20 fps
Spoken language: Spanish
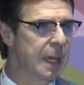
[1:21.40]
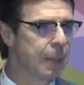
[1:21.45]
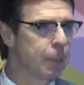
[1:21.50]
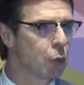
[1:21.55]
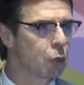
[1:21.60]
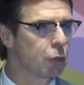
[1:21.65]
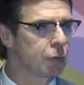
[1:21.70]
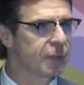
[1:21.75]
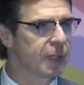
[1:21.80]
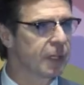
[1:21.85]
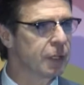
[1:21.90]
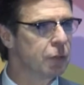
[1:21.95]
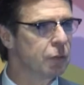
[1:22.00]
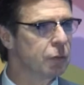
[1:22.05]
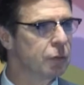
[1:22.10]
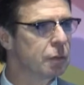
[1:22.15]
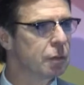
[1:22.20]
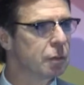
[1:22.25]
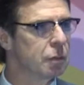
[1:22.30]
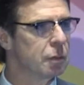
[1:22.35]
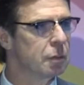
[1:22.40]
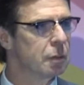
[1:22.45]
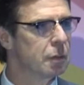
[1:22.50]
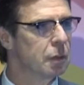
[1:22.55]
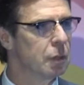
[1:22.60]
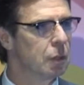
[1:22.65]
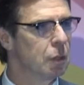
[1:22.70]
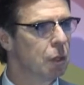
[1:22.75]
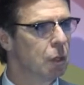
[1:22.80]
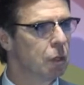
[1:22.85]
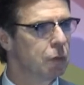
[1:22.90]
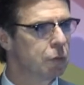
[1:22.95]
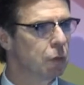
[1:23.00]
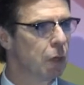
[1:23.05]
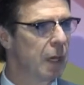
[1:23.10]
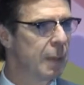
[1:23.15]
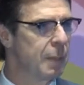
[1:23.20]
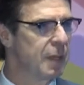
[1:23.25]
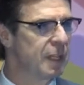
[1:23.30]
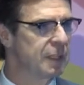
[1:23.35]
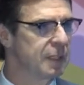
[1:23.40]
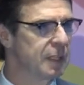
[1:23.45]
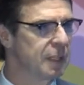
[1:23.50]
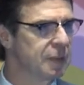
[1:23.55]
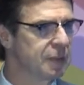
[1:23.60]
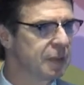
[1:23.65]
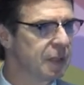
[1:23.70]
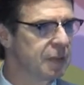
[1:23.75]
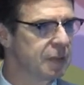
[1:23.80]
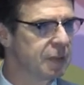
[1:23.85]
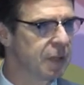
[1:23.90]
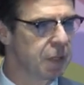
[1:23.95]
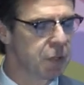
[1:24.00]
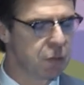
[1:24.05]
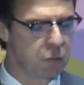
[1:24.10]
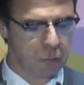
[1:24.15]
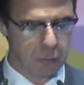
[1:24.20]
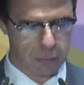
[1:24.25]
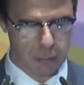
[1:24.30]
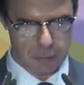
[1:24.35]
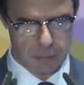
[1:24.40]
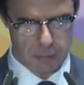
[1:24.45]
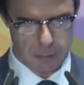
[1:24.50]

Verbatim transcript: a pocos años, solamente en seis años,